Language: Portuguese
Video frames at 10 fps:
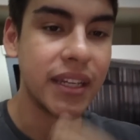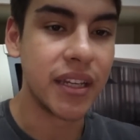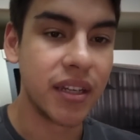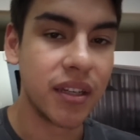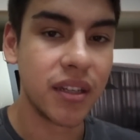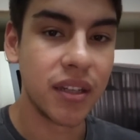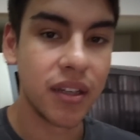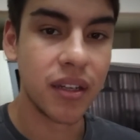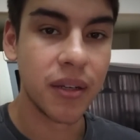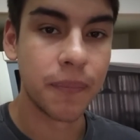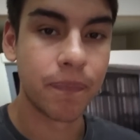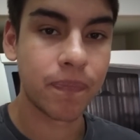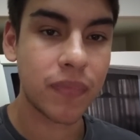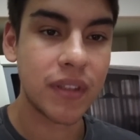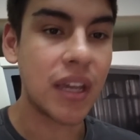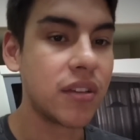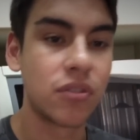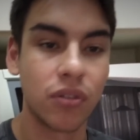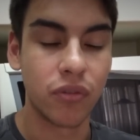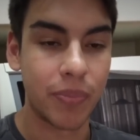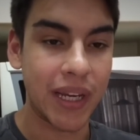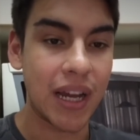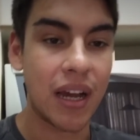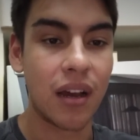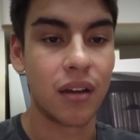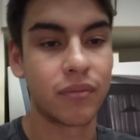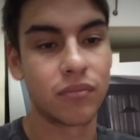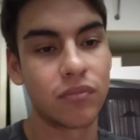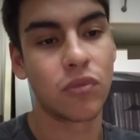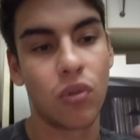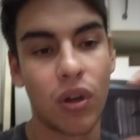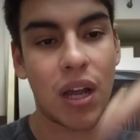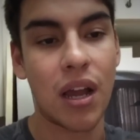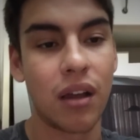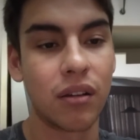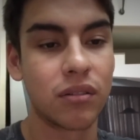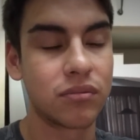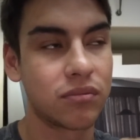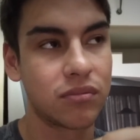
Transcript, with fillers: E, e é isso, eu vou pegar, colocar,